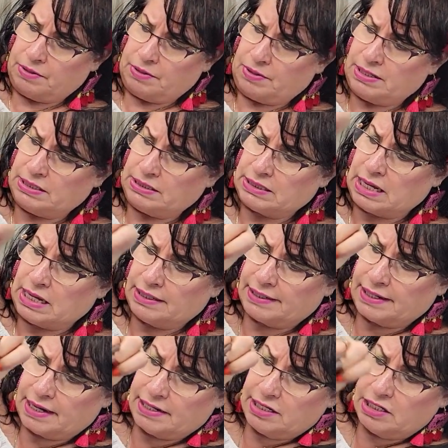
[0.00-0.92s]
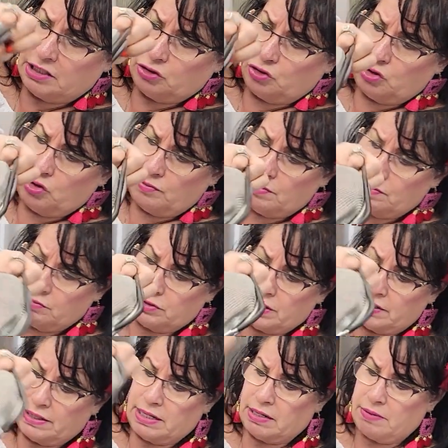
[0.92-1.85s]
Pero ahí está el granito y lo
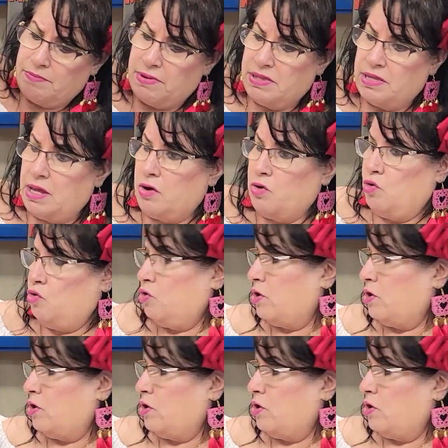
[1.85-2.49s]
vamos a dejar media